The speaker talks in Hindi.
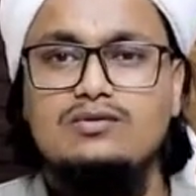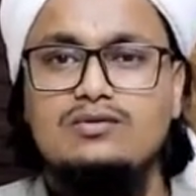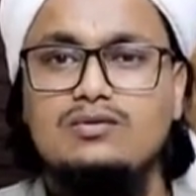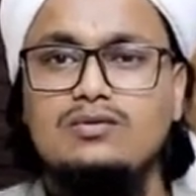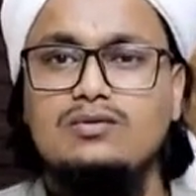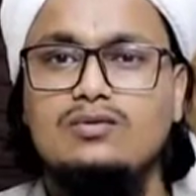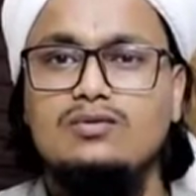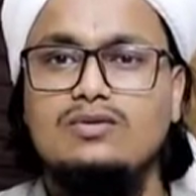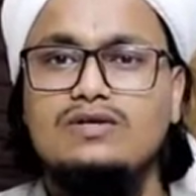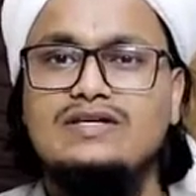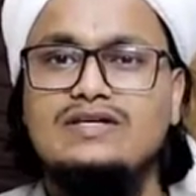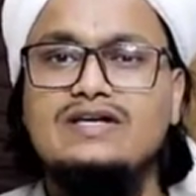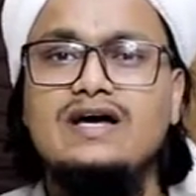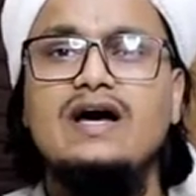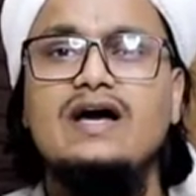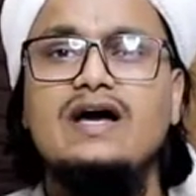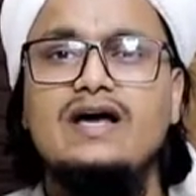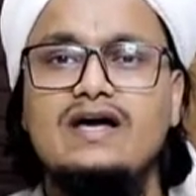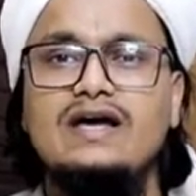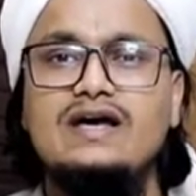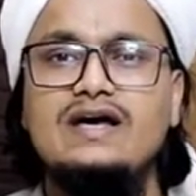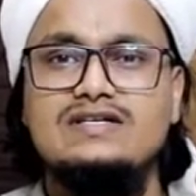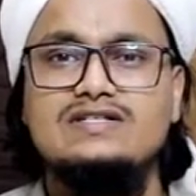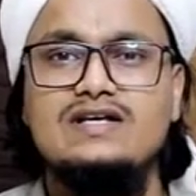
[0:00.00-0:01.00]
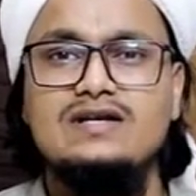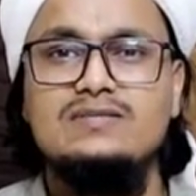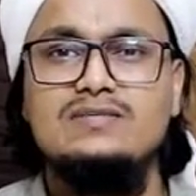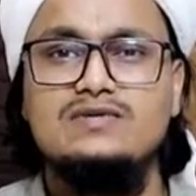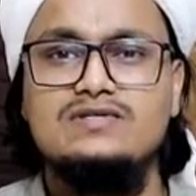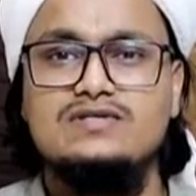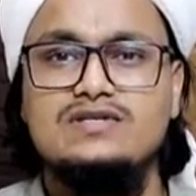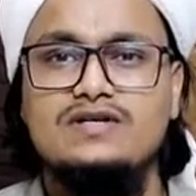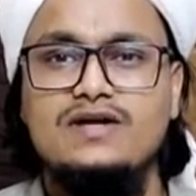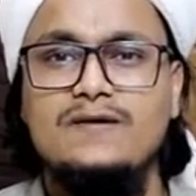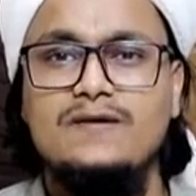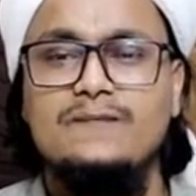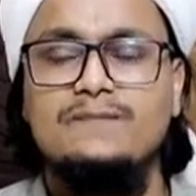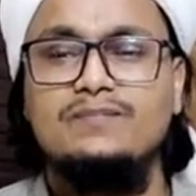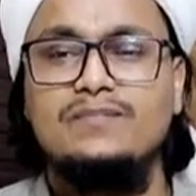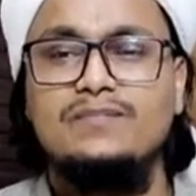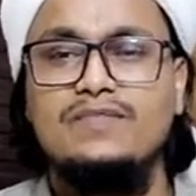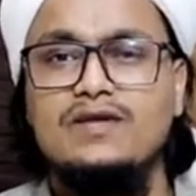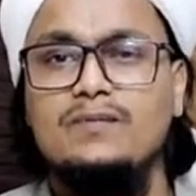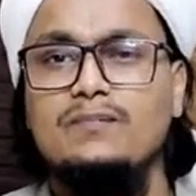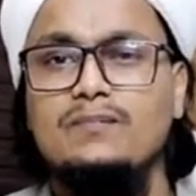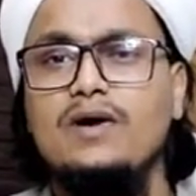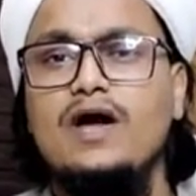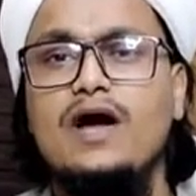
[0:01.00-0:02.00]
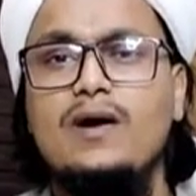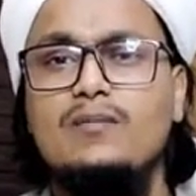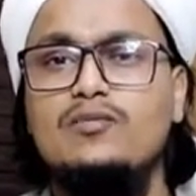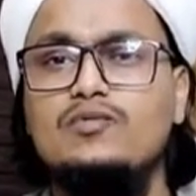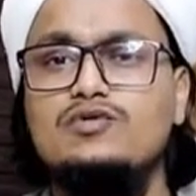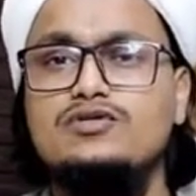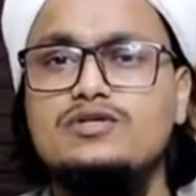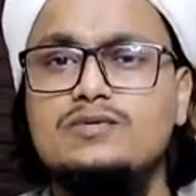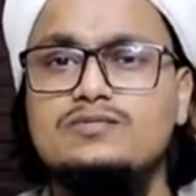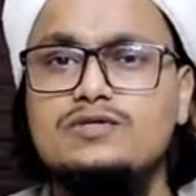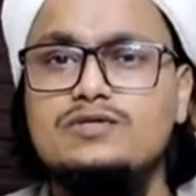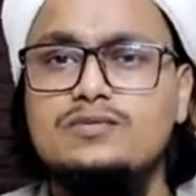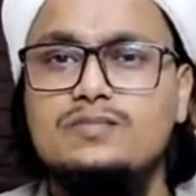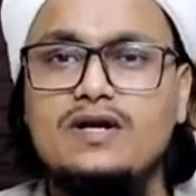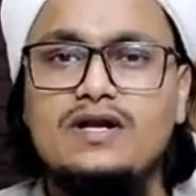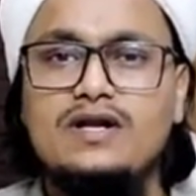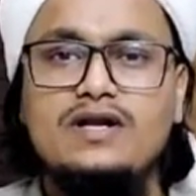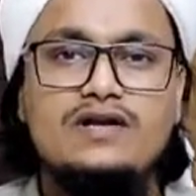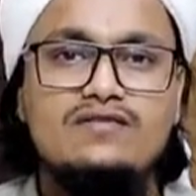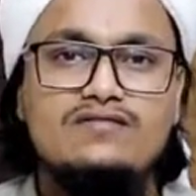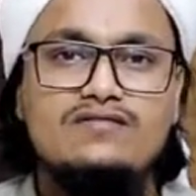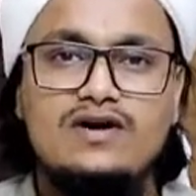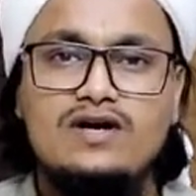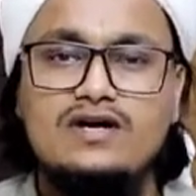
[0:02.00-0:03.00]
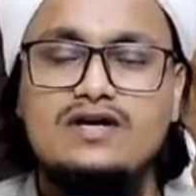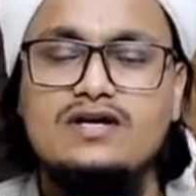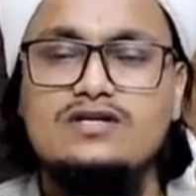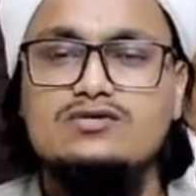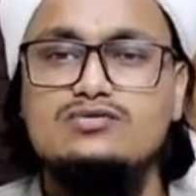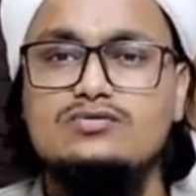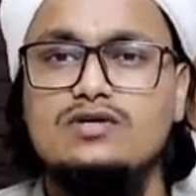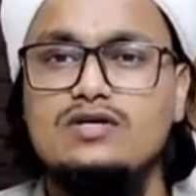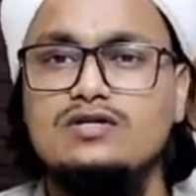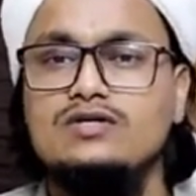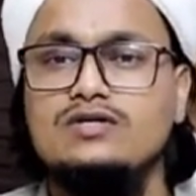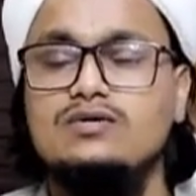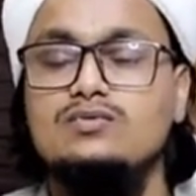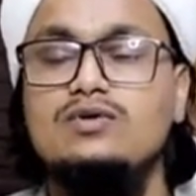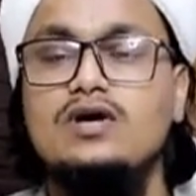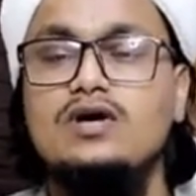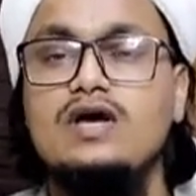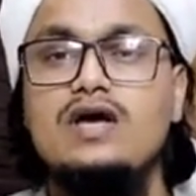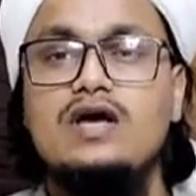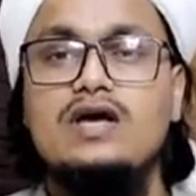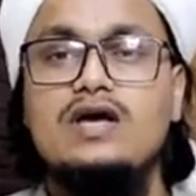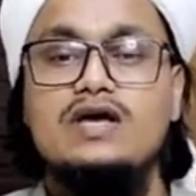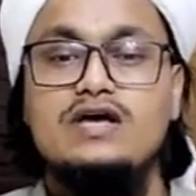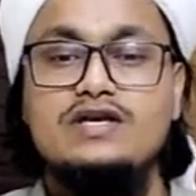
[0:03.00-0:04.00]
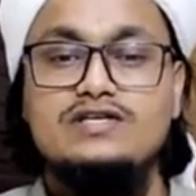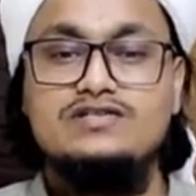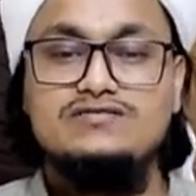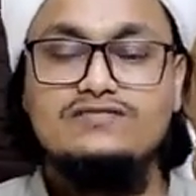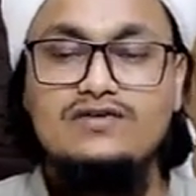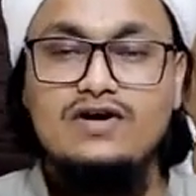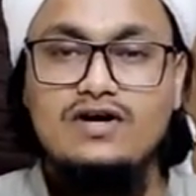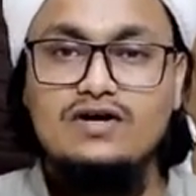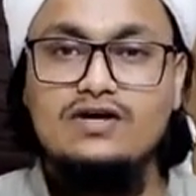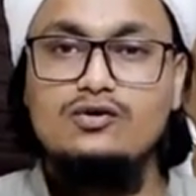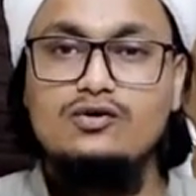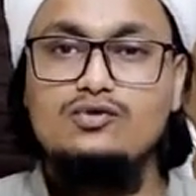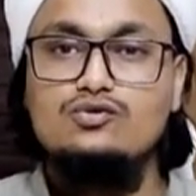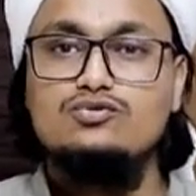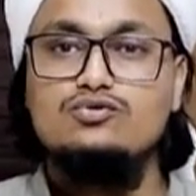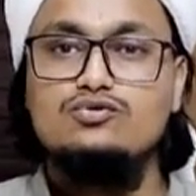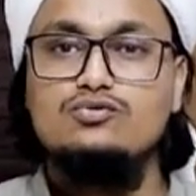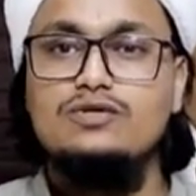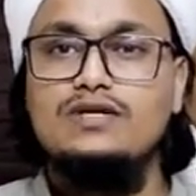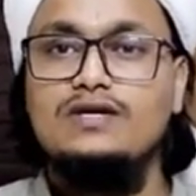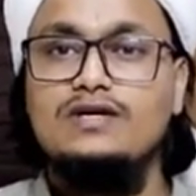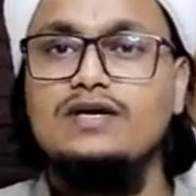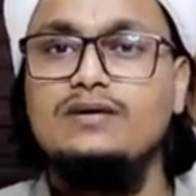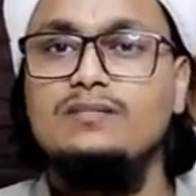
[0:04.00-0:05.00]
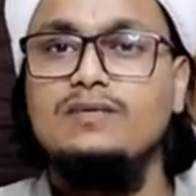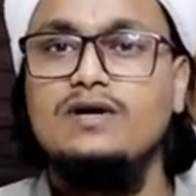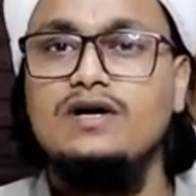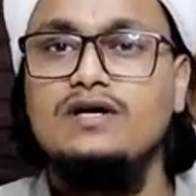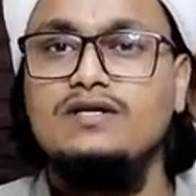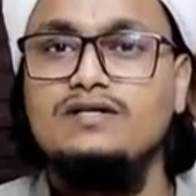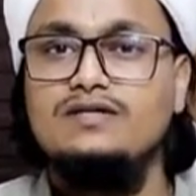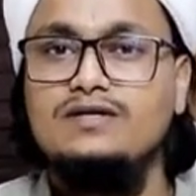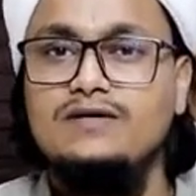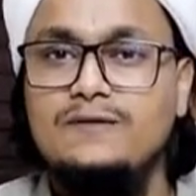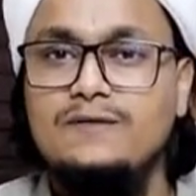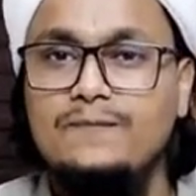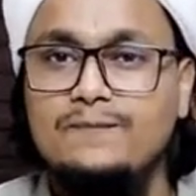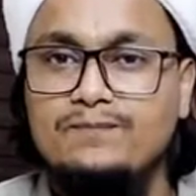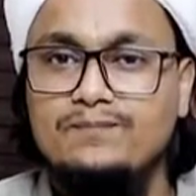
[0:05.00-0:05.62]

तो क्या है असल मसला मैं आपको सबसे पहले एक वाक़ सुनाता हूँ इस वाक़े को सुनने के बाद